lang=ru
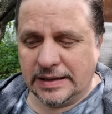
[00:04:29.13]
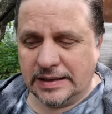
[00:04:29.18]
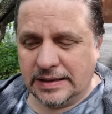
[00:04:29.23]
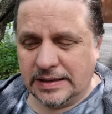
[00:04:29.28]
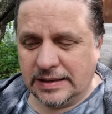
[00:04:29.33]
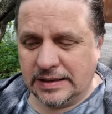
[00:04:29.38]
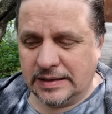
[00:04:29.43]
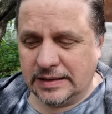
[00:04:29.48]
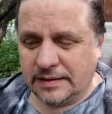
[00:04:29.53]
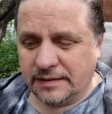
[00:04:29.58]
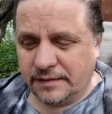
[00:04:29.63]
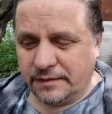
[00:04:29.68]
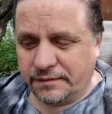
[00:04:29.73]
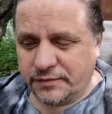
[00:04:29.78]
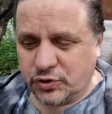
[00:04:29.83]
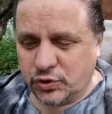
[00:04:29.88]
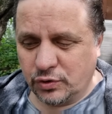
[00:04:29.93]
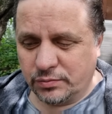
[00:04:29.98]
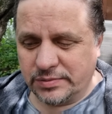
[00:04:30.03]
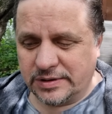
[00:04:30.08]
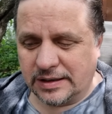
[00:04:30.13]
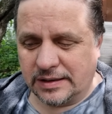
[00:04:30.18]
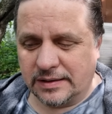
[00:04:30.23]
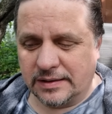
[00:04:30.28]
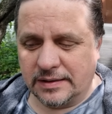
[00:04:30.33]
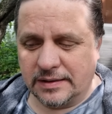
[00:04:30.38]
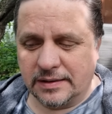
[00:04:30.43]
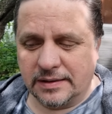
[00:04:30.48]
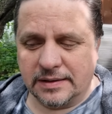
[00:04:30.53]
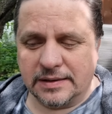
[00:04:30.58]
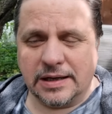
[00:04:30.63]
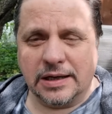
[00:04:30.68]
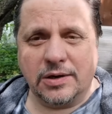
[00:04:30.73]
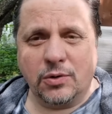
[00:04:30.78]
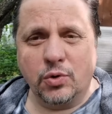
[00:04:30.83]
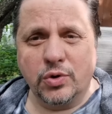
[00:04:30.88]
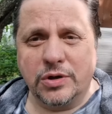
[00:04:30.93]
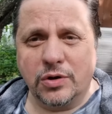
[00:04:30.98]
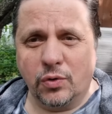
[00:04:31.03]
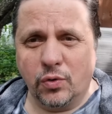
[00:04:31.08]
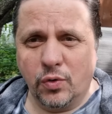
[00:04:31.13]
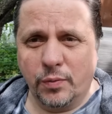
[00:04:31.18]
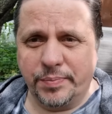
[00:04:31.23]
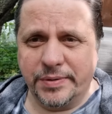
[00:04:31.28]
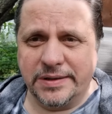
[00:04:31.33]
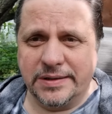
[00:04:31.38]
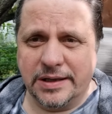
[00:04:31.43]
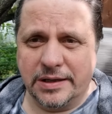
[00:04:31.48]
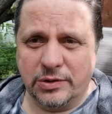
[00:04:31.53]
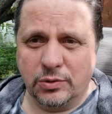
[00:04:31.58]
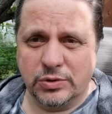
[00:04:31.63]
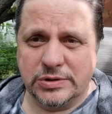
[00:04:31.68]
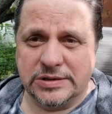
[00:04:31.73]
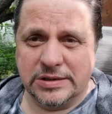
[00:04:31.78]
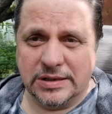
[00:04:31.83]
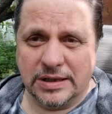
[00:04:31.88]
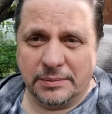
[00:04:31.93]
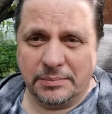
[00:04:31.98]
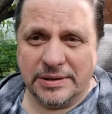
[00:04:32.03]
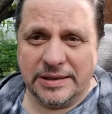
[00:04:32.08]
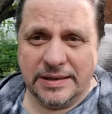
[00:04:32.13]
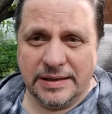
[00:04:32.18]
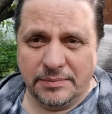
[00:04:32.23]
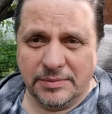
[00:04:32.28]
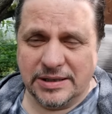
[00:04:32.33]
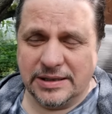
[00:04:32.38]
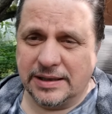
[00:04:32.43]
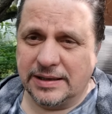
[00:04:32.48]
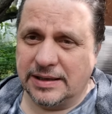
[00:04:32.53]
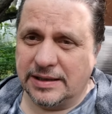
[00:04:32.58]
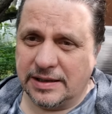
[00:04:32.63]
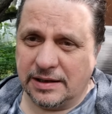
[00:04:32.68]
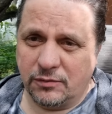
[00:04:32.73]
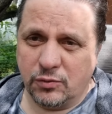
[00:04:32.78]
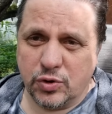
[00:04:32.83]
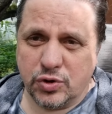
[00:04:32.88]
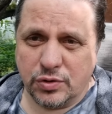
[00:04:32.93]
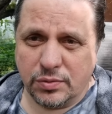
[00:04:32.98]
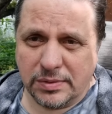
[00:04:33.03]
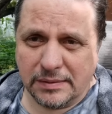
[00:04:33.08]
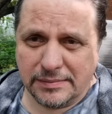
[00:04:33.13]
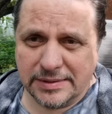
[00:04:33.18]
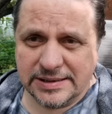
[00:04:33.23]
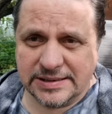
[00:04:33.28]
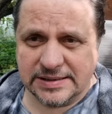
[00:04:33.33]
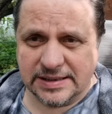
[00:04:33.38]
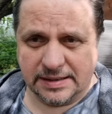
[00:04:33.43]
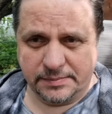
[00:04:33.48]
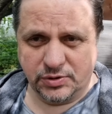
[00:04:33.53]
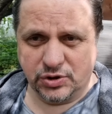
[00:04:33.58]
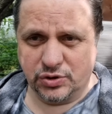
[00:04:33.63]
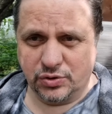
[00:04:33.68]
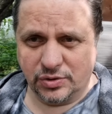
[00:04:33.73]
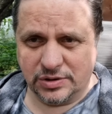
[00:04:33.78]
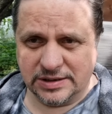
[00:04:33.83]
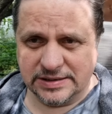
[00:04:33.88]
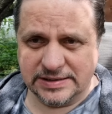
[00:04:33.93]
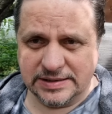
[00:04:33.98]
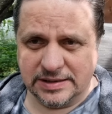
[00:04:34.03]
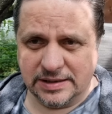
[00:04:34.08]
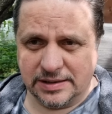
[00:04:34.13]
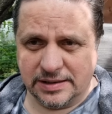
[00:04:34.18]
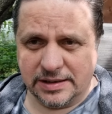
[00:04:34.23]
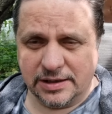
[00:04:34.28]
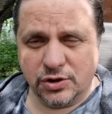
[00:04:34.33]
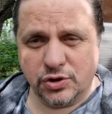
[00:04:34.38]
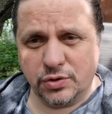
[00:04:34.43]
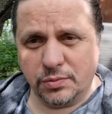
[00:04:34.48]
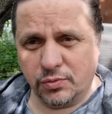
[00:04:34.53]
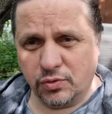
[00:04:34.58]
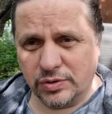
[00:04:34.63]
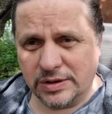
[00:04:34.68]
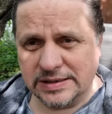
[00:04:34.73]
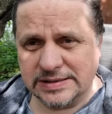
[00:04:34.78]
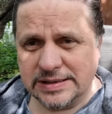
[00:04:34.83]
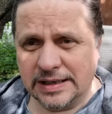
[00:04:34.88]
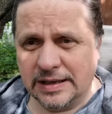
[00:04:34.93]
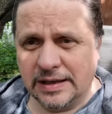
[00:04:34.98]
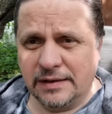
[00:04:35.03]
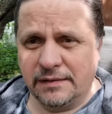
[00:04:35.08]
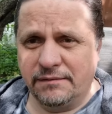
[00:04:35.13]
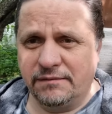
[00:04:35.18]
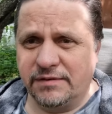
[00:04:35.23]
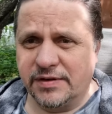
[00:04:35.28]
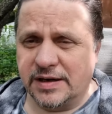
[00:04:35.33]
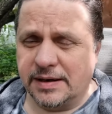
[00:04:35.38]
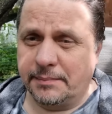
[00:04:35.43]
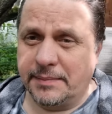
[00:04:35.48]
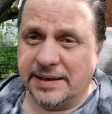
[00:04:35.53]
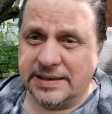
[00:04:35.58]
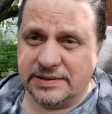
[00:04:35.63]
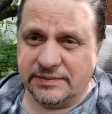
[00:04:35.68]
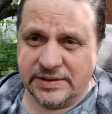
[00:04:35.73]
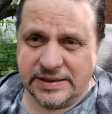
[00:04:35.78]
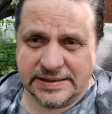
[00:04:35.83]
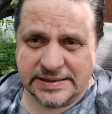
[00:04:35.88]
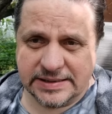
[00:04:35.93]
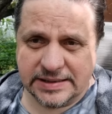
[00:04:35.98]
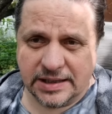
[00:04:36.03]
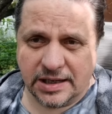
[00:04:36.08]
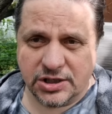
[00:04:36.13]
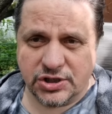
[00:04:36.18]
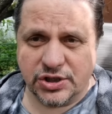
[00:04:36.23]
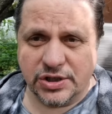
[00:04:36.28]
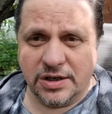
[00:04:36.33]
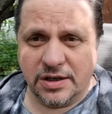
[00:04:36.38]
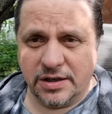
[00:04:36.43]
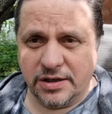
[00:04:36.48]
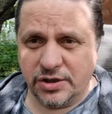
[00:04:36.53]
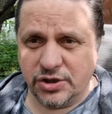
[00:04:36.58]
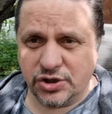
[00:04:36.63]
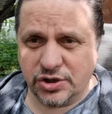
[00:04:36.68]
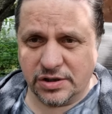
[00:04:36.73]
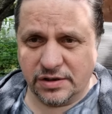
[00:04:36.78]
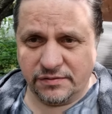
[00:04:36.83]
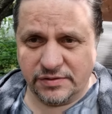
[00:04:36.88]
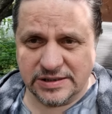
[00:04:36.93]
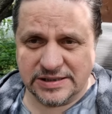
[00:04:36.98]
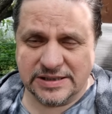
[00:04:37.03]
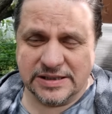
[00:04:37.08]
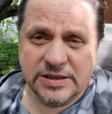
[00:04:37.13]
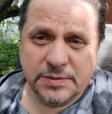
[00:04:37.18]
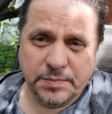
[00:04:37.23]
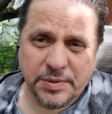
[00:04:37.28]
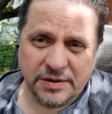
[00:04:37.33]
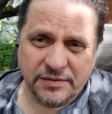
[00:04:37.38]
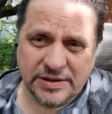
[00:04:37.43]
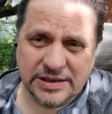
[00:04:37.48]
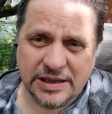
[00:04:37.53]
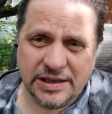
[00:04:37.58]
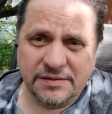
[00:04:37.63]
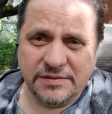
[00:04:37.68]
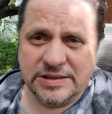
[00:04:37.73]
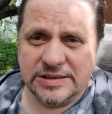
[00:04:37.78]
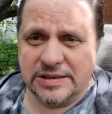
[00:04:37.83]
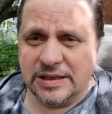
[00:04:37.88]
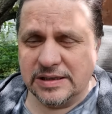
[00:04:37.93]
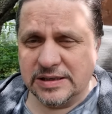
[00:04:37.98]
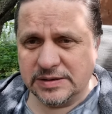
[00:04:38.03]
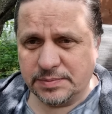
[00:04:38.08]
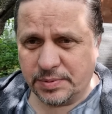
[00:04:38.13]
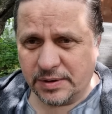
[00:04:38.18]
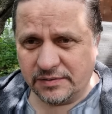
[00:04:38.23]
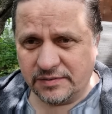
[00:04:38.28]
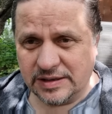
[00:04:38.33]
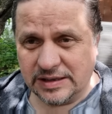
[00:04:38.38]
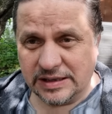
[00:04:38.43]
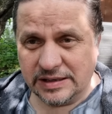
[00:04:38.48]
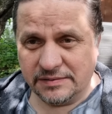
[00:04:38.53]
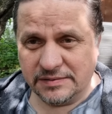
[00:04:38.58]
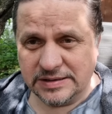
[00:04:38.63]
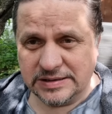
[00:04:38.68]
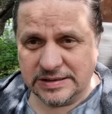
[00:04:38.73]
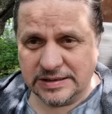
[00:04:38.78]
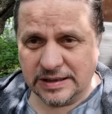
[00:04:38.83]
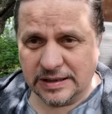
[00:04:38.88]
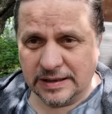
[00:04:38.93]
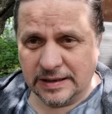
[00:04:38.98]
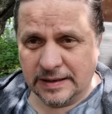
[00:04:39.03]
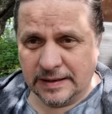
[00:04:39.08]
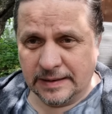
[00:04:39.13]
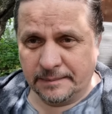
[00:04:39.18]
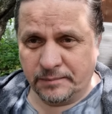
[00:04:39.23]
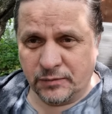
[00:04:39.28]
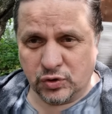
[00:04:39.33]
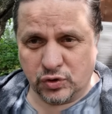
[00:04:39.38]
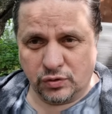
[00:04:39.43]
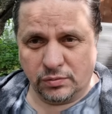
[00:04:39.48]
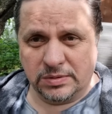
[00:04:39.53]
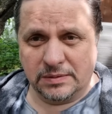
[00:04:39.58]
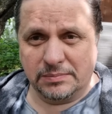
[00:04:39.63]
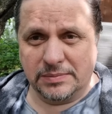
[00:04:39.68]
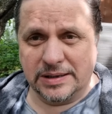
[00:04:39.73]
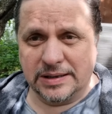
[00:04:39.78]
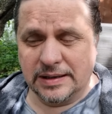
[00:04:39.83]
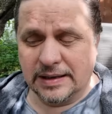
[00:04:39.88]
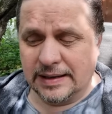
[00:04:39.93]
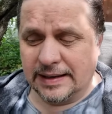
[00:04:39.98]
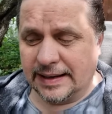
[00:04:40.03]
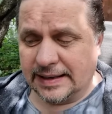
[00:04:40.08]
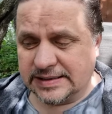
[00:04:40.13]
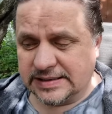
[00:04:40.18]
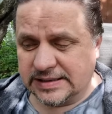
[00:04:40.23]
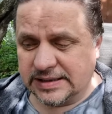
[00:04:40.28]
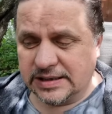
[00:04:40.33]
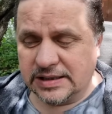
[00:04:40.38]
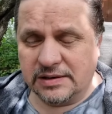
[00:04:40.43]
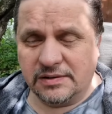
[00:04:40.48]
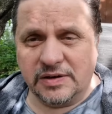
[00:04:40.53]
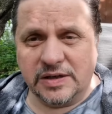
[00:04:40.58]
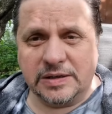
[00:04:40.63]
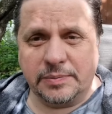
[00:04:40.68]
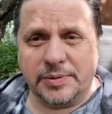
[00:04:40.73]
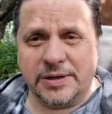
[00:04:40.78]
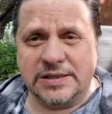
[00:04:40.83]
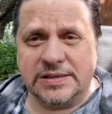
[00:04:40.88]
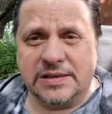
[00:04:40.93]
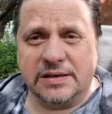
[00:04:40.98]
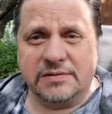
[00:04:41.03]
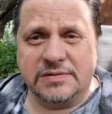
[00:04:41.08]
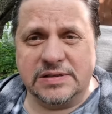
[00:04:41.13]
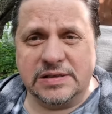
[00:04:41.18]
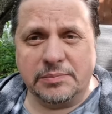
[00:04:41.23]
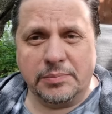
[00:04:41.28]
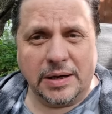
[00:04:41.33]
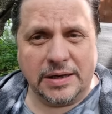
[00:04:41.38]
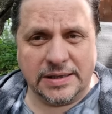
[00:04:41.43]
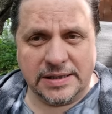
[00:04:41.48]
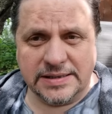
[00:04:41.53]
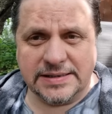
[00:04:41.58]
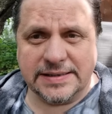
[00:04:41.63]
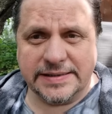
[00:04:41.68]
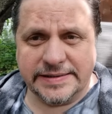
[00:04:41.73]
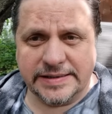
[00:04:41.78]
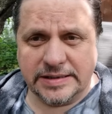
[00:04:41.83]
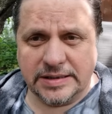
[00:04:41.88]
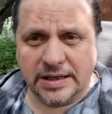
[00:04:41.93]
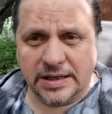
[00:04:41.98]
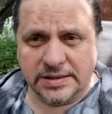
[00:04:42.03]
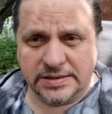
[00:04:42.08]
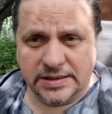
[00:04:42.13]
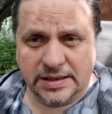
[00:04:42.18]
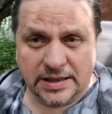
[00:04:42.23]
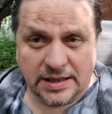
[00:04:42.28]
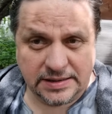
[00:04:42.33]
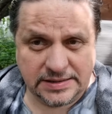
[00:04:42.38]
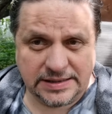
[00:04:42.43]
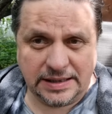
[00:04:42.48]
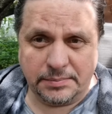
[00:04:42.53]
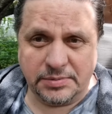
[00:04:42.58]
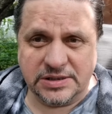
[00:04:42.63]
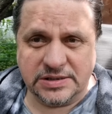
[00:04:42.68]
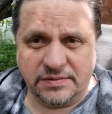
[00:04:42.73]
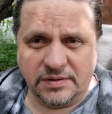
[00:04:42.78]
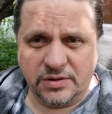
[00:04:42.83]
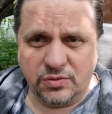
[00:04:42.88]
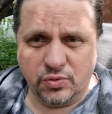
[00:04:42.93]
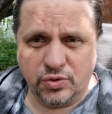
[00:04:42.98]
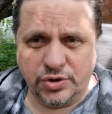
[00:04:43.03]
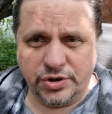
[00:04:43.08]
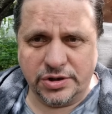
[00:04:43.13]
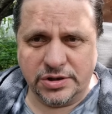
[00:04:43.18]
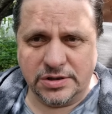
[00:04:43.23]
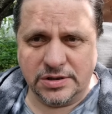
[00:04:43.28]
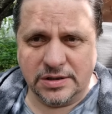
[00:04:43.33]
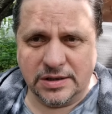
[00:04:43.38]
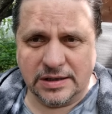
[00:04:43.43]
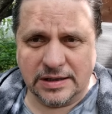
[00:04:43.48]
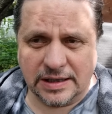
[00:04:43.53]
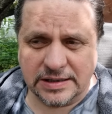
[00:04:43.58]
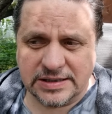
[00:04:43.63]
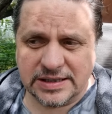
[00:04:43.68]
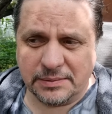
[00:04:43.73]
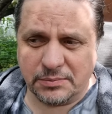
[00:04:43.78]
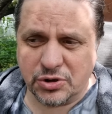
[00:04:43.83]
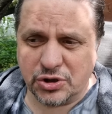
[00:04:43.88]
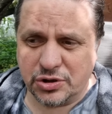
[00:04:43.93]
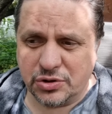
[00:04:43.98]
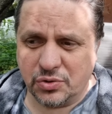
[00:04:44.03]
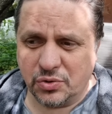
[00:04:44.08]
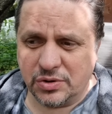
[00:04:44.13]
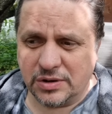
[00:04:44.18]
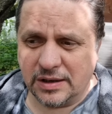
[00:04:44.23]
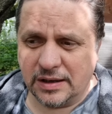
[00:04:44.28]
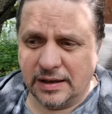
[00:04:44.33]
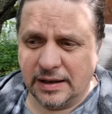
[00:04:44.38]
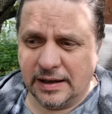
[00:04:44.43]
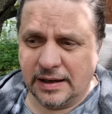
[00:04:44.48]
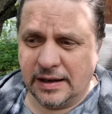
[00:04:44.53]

И в чем-то какой-то опыт дается нам именно для того, чтобы мы сами что-то сделали, чтобы у нас вырабатывались наши личные весы справедливости, несправедливости, чтобы мы оценивали это пространство и могли созидать хотя бы свою жизнь, хотя бы что-то.